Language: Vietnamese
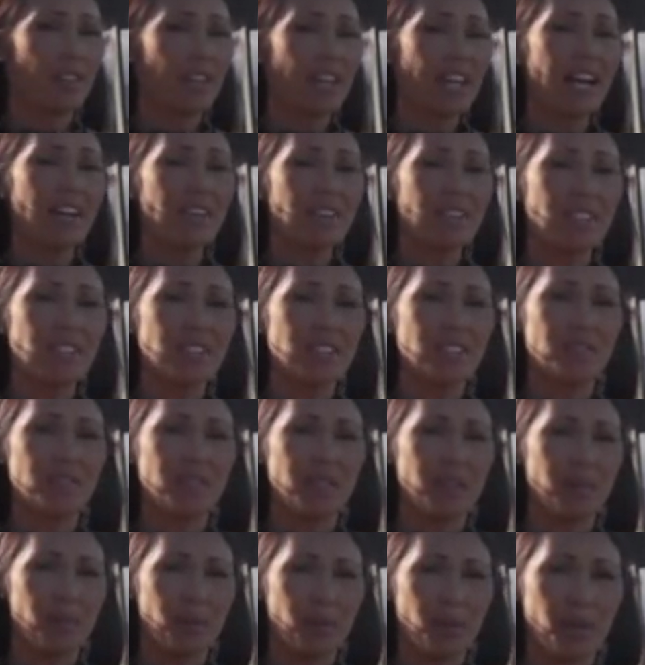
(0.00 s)
của hàng
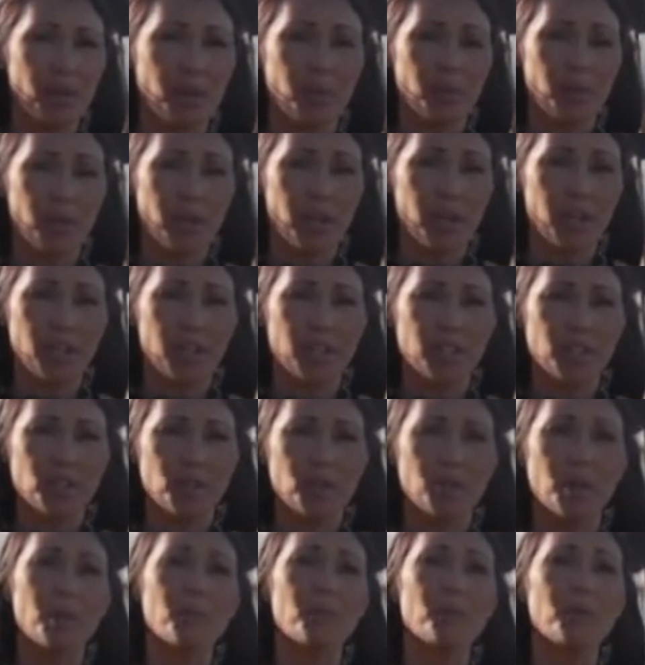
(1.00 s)
ngàn người định cư được đưa
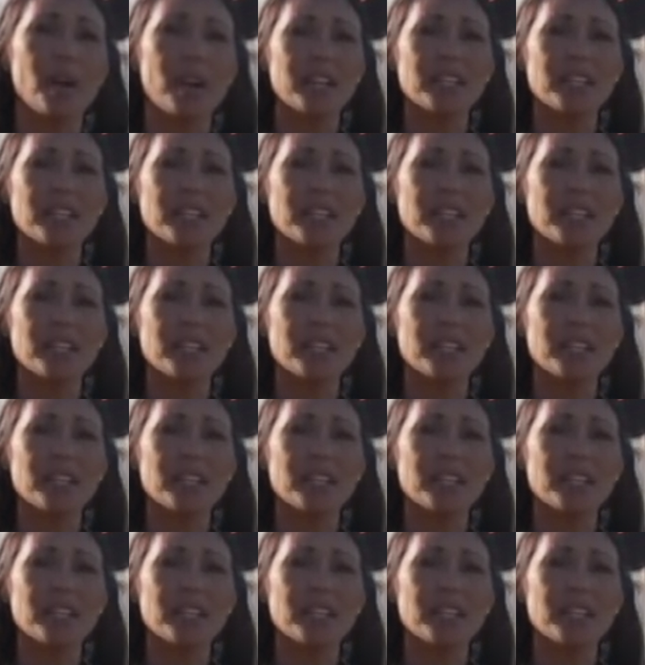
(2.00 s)
đến